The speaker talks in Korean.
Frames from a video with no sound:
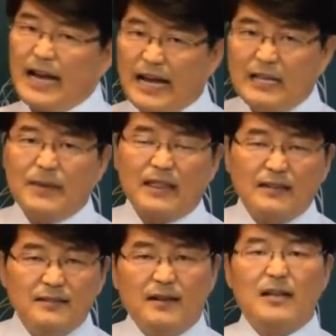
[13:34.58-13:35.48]
한이 많다,
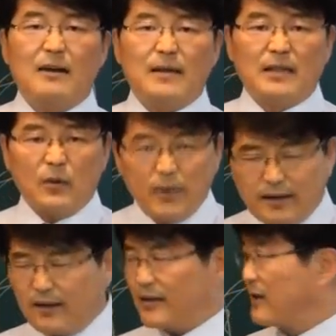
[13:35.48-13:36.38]
응어리가 많다. 왜
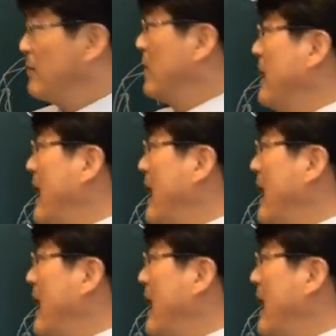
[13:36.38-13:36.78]
그럴까? 그럼 너희